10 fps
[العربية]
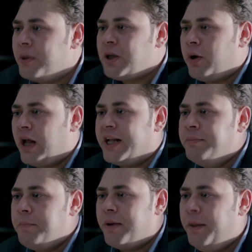وبدور عليك
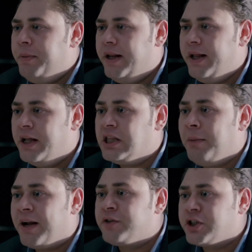من امبارح بالليل، انت
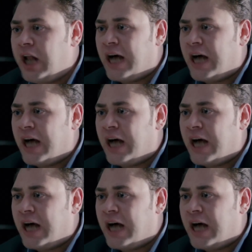ما عرفتيش اللي